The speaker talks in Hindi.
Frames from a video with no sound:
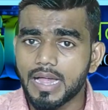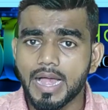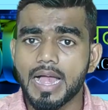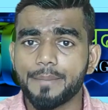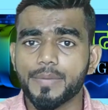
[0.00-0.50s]

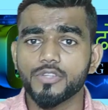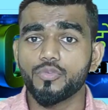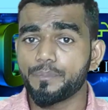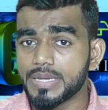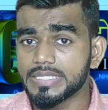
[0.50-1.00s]
हाँ आपका जो
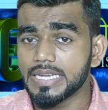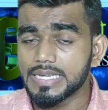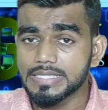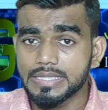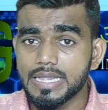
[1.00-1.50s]
पीछे
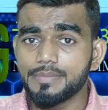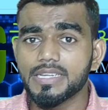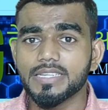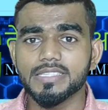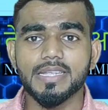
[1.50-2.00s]
का जितना भी
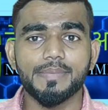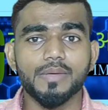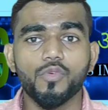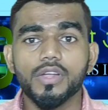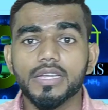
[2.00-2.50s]
कंसेप्ट
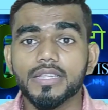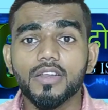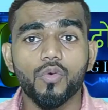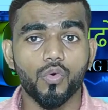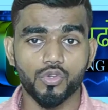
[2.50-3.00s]
है वो
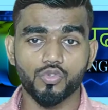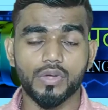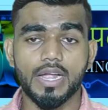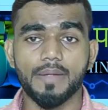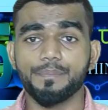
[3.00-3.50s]
क्लियर हो
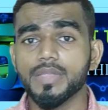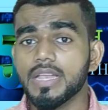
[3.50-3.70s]
चुका है